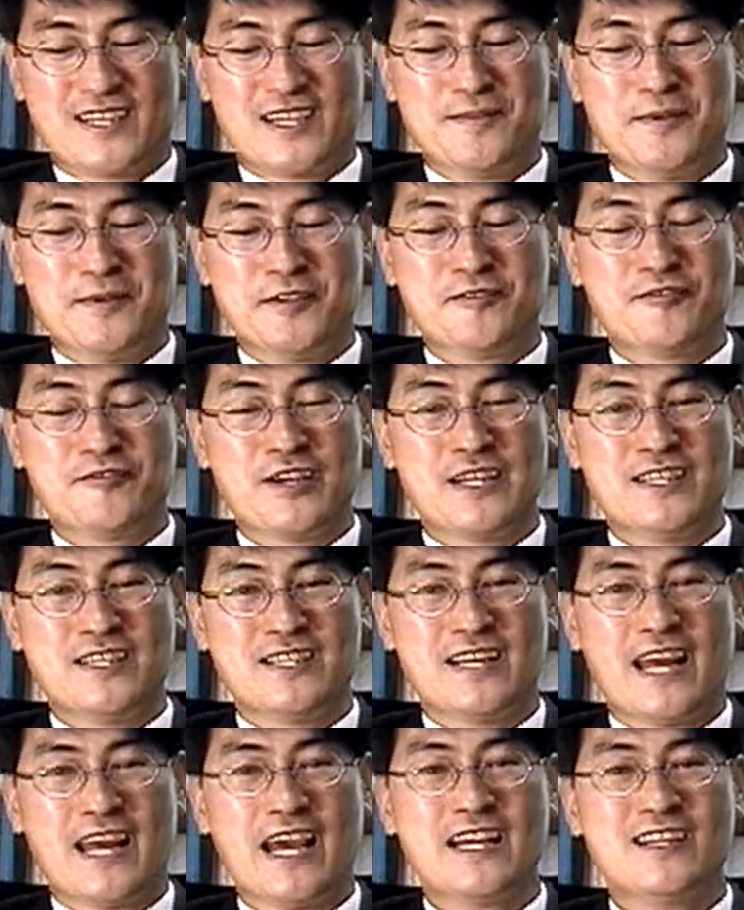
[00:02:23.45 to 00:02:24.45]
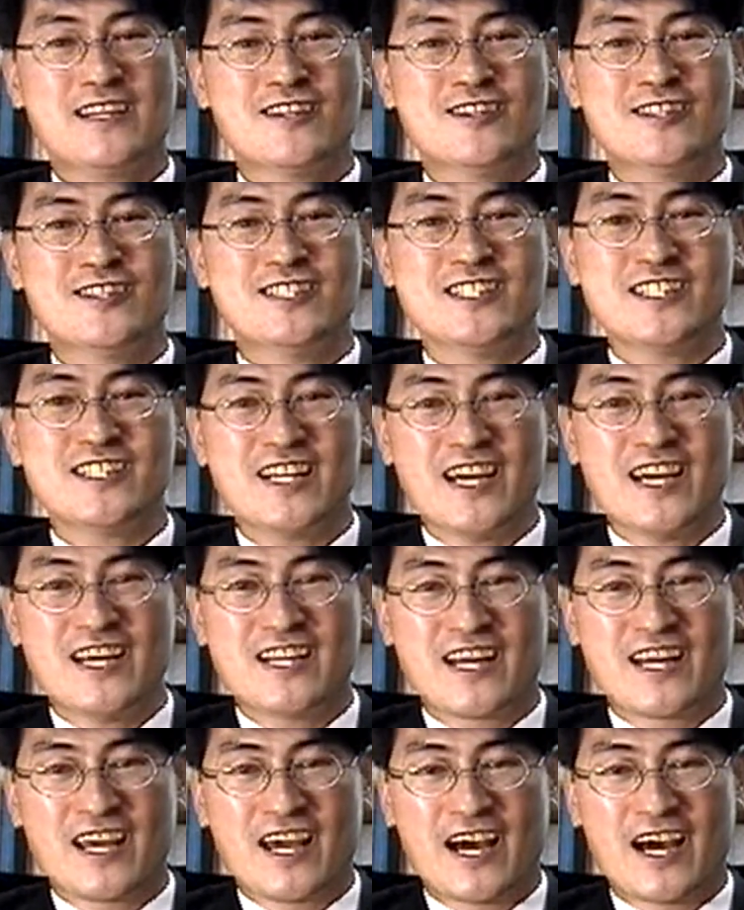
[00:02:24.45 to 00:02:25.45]
이번 주에는
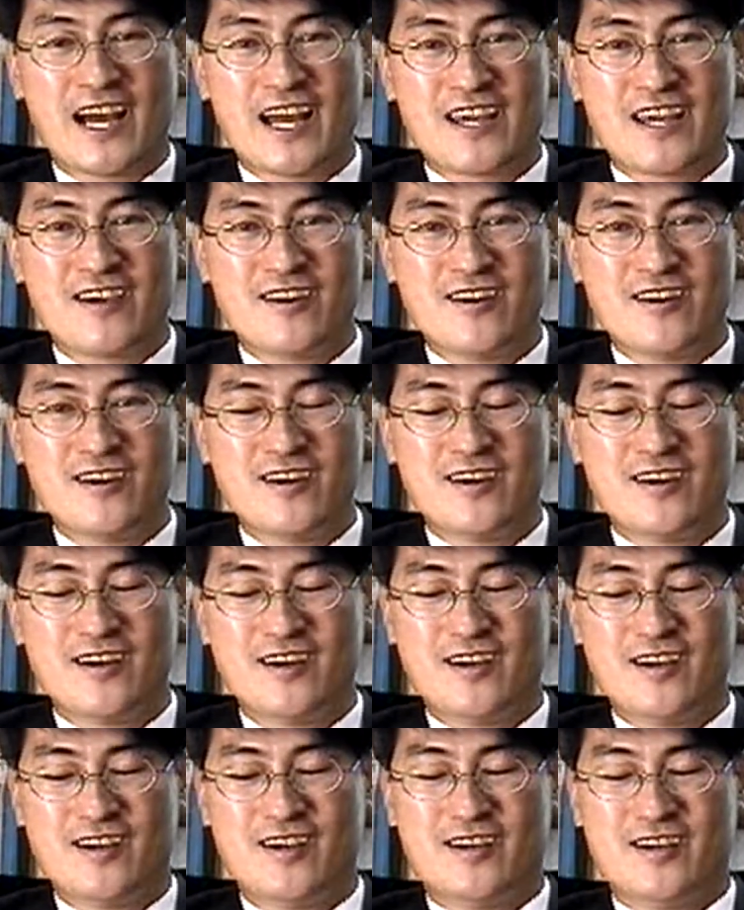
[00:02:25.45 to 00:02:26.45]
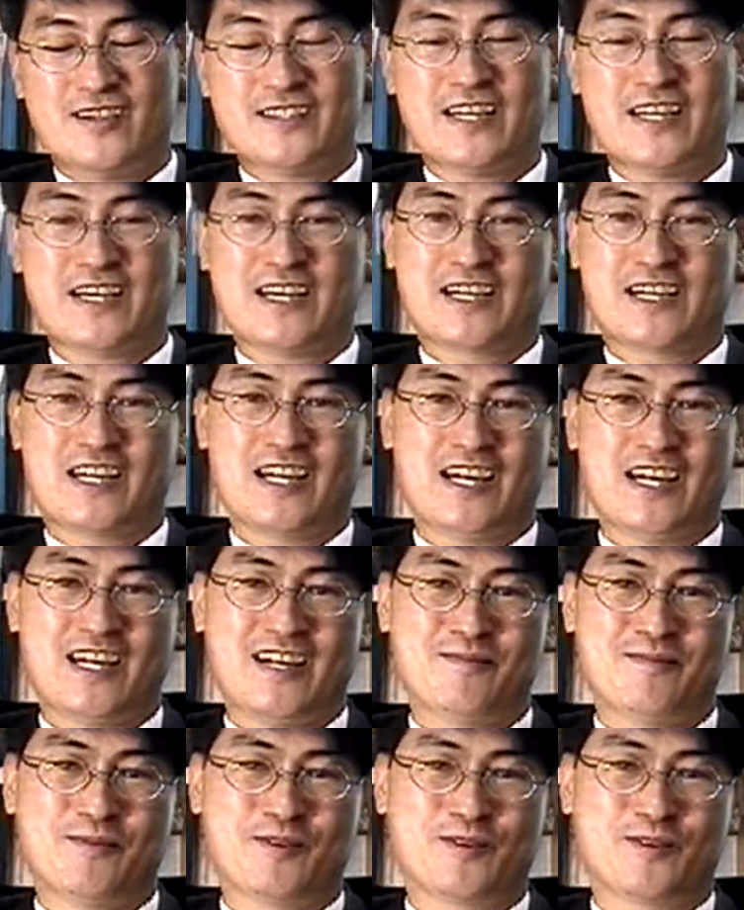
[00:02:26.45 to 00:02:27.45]
행렬식에 대하여
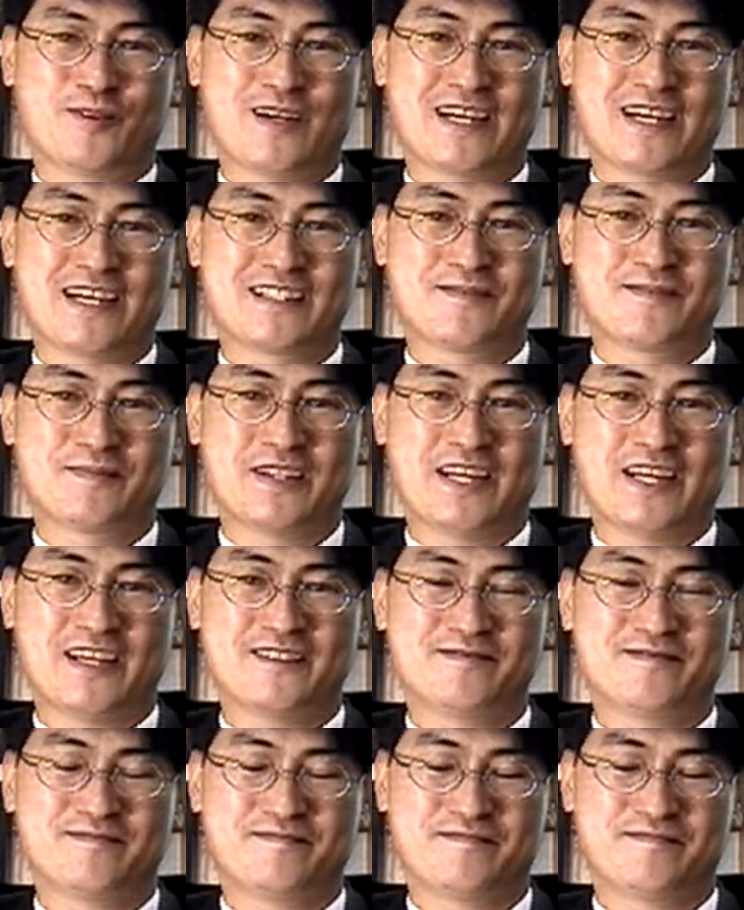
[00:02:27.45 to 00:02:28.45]
생각해 보도록 하겠습니다.